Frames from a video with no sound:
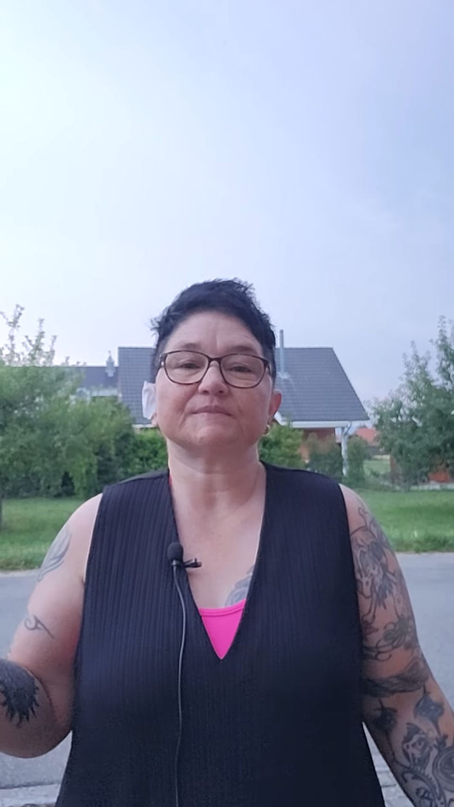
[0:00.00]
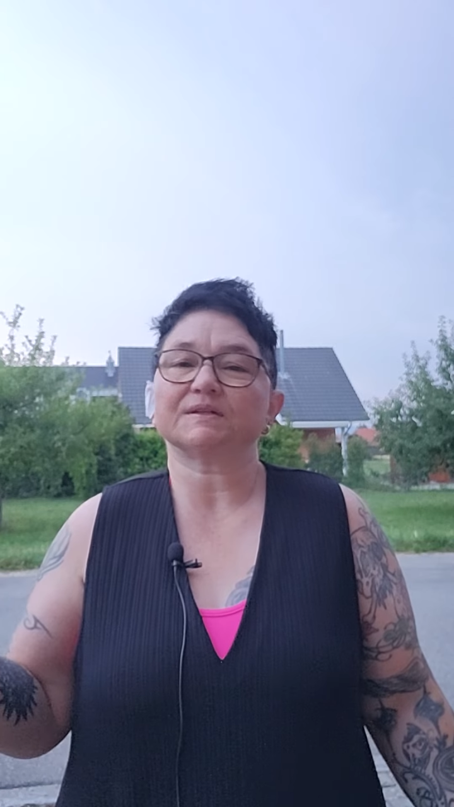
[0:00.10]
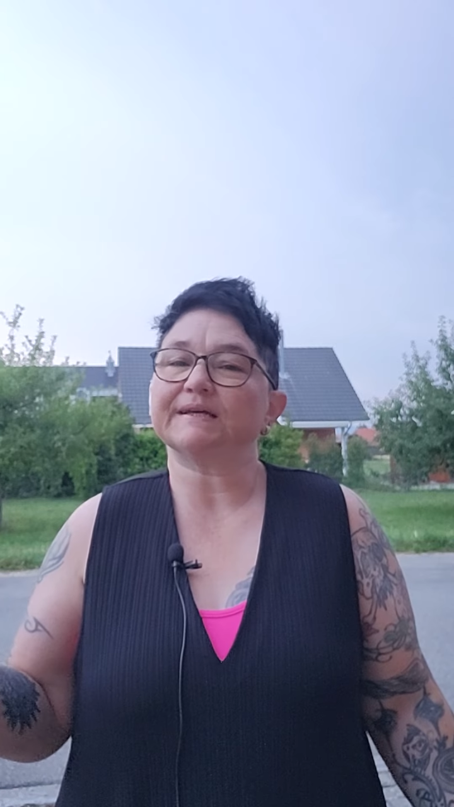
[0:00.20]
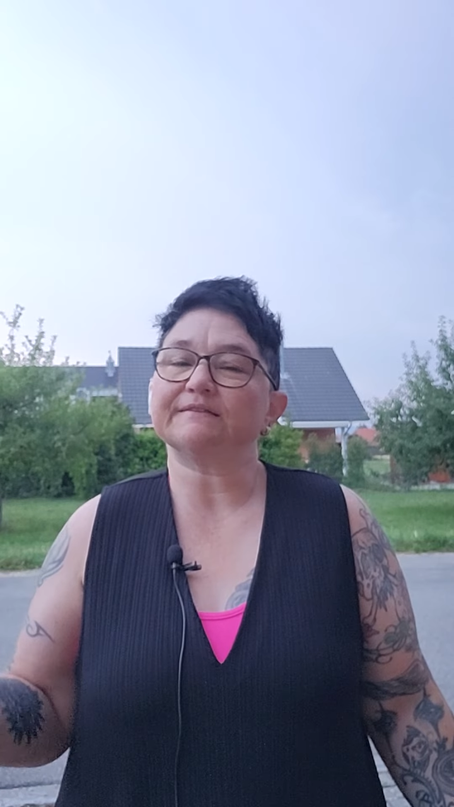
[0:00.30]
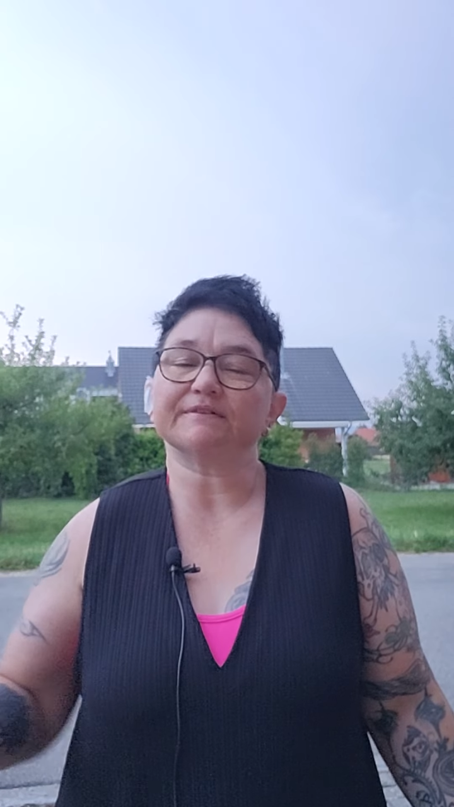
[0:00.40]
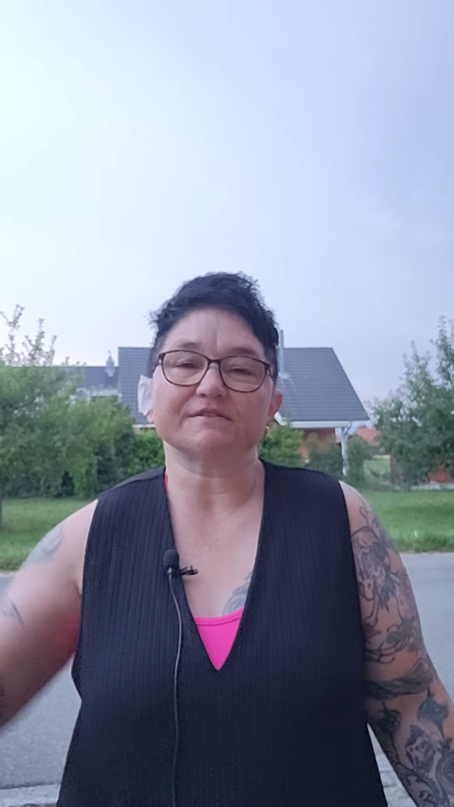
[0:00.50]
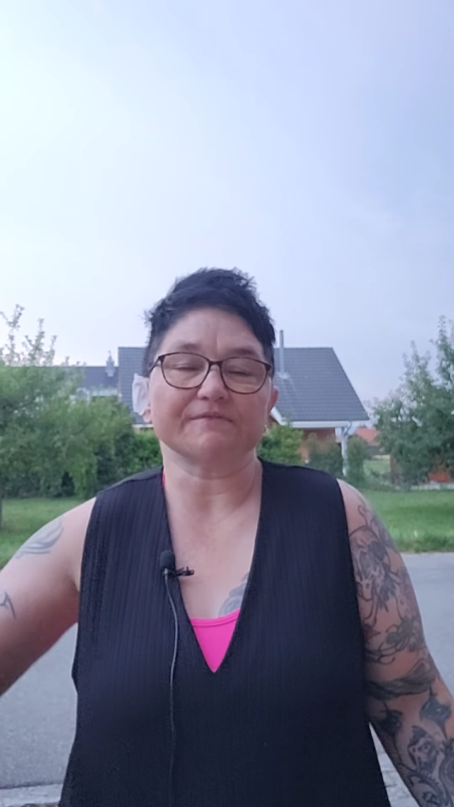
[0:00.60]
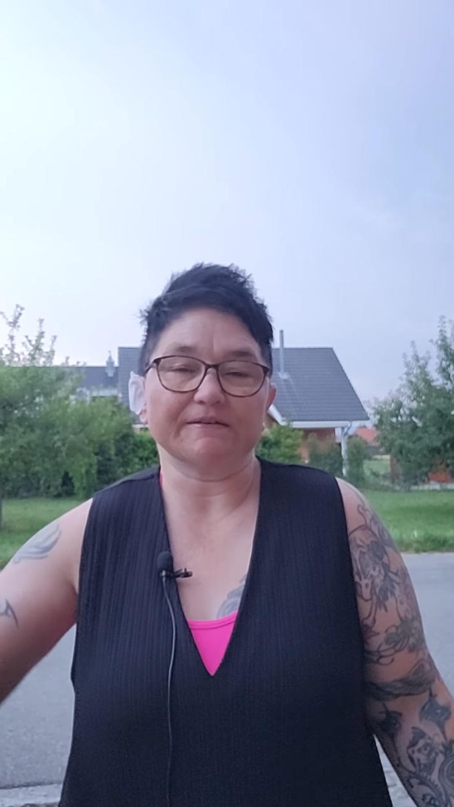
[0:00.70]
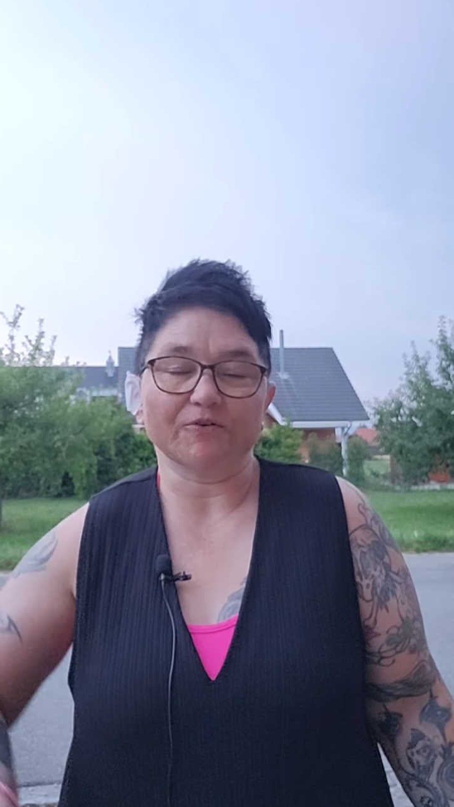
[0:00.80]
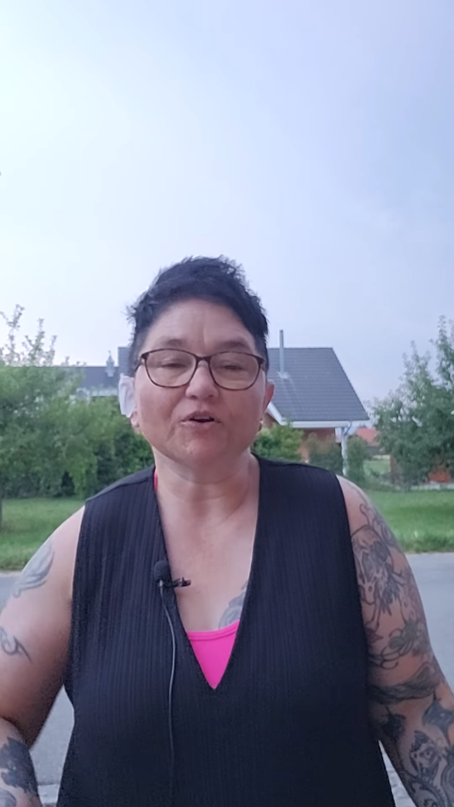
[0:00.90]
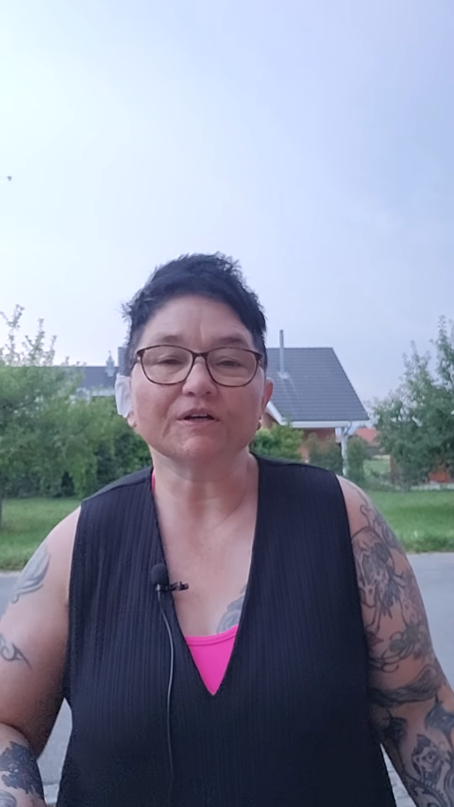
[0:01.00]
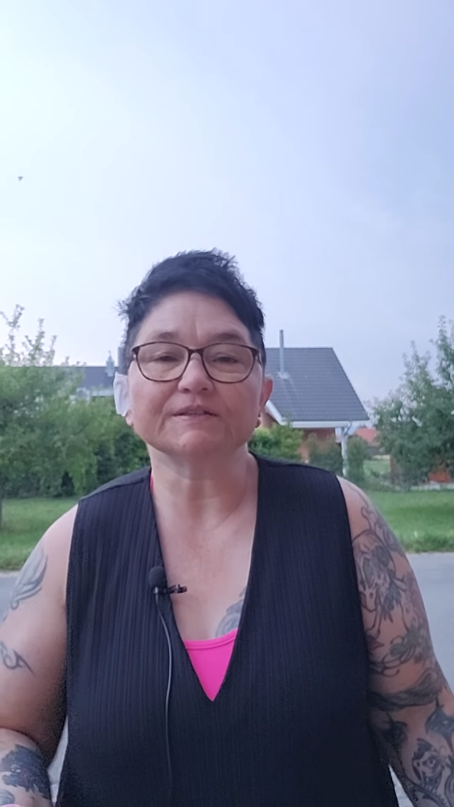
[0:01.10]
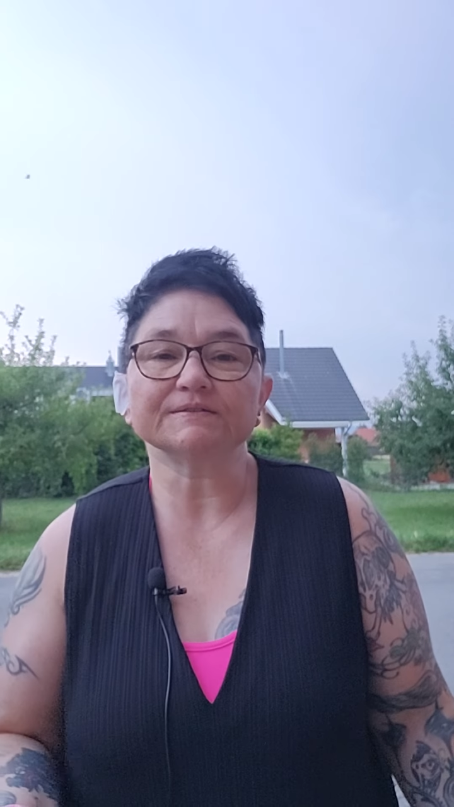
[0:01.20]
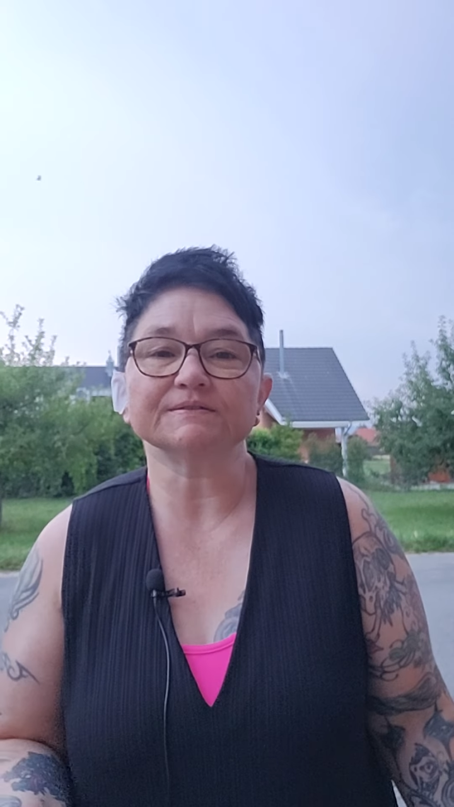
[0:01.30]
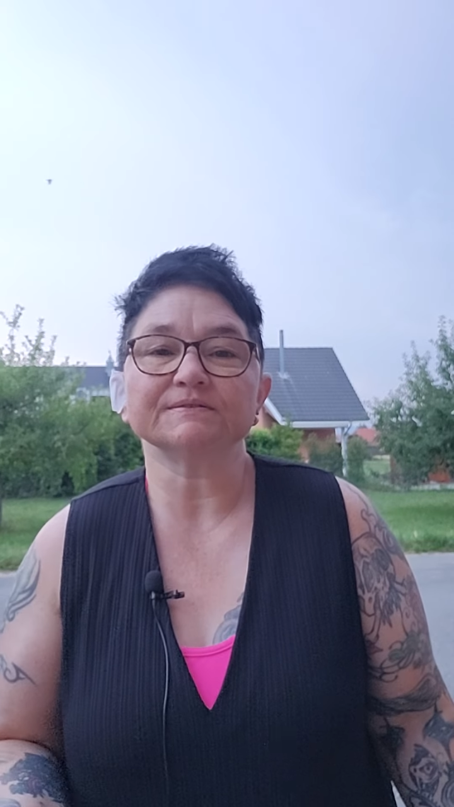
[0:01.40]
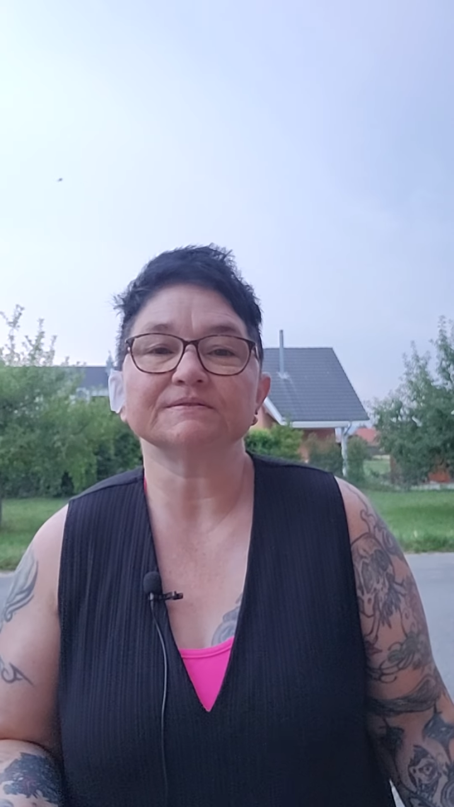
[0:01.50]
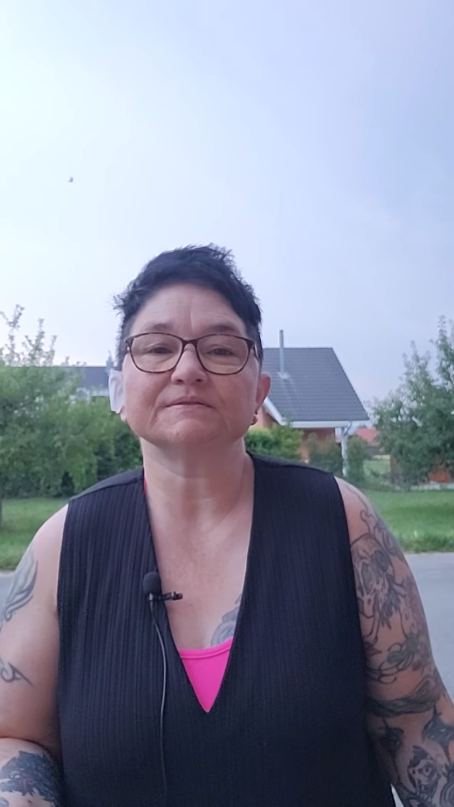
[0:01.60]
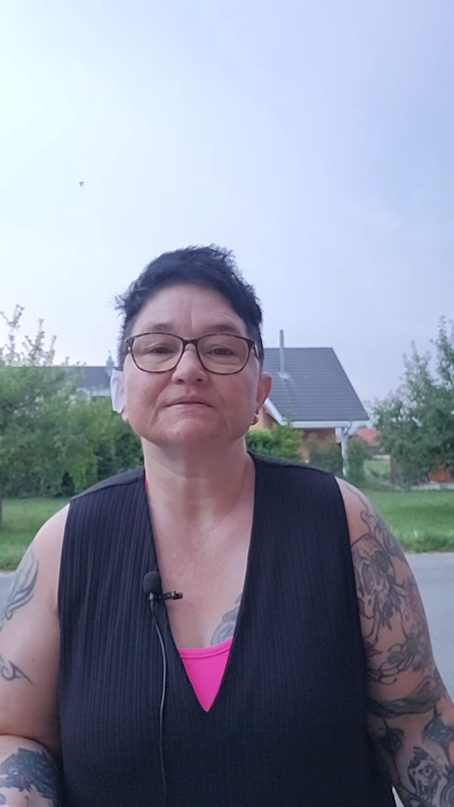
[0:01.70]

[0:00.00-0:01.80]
etwa zwei Wochen,